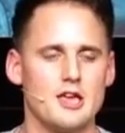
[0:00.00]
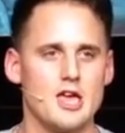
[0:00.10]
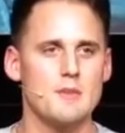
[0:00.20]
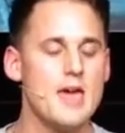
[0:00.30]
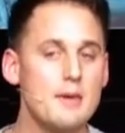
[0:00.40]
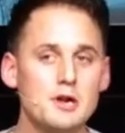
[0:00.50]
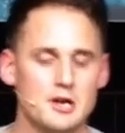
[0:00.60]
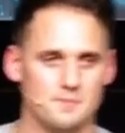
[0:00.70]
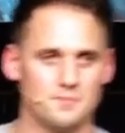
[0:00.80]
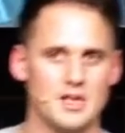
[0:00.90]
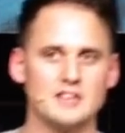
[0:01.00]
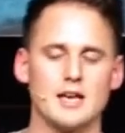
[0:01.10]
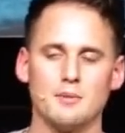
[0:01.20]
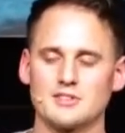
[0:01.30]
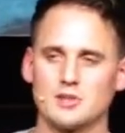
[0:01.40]
Im Himmel ist
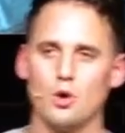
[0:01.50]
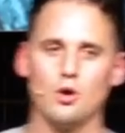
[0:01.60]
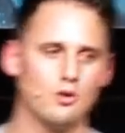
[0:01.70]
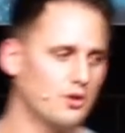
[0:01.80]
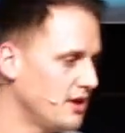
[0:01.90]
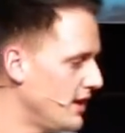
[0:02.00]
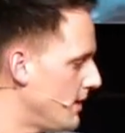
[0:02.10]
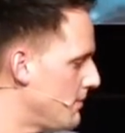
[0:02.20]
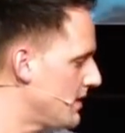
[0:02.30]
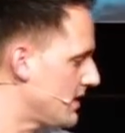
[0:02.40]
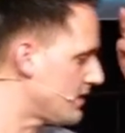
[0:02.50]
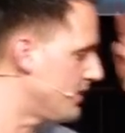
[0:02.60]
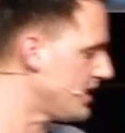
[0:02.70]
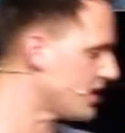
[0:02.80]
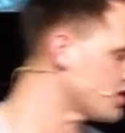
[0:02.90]
aber so, und ähm, das
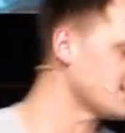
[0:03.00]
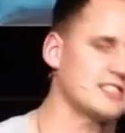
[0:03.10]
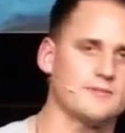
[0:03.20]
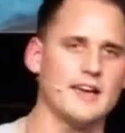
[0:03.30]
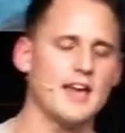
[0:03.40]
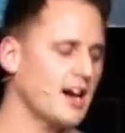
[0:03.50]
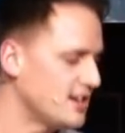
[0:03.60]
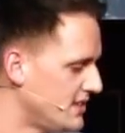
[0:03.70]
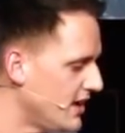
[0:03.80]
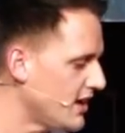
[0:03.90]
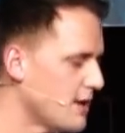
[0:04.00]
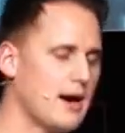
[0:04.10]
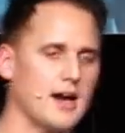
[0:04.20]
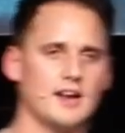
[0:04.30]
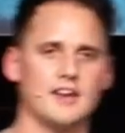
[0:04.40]
will ich ja schon seit zwei Jahren eine Serie
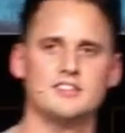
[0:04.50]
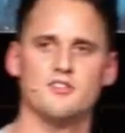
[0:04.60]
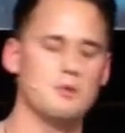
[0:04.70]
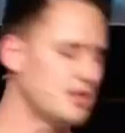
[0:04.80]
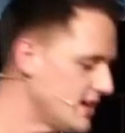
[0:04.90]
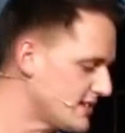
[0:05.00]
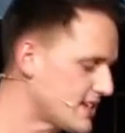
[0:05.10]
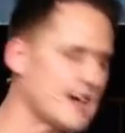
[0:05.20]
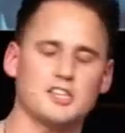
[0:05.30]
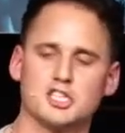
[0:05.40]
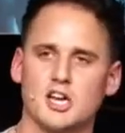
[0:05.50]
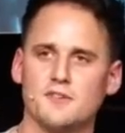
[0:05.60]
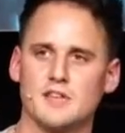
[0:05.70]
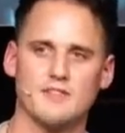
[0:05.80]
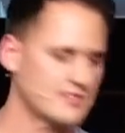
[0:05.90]
machen. ICF München hat es gerade
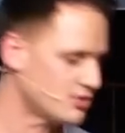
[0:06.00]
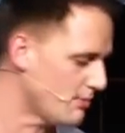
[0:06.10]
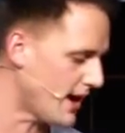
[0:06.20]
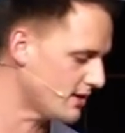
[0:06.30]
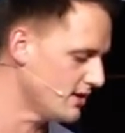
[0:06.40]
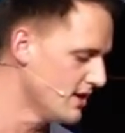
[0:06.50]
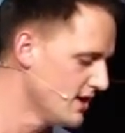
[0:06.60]
geschafft, da was zu machen.